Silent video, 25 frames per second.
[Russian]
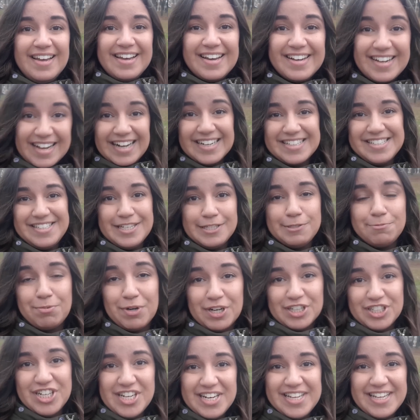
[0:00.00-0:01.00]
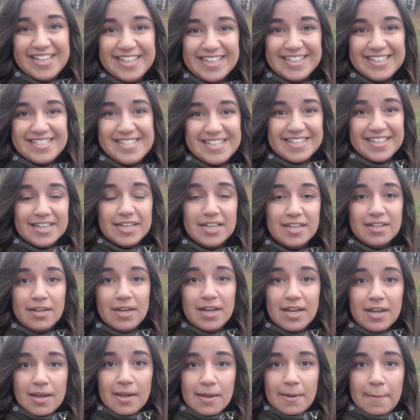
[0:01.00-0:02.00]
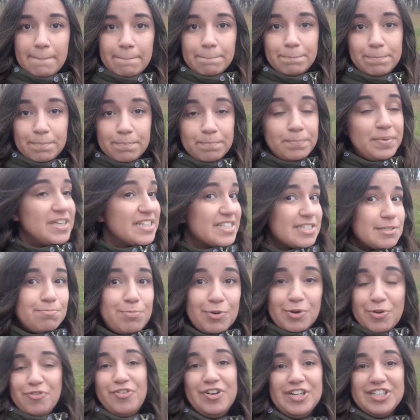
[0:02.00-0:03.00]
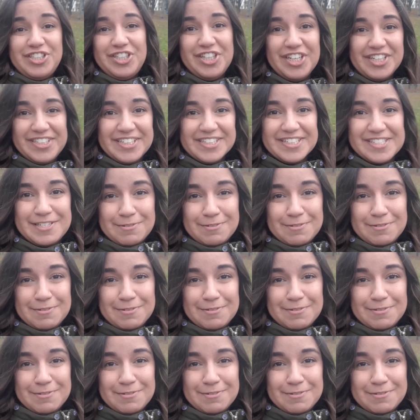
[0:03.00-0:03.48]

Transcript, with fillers: как здесь прошли эти без преувеличения,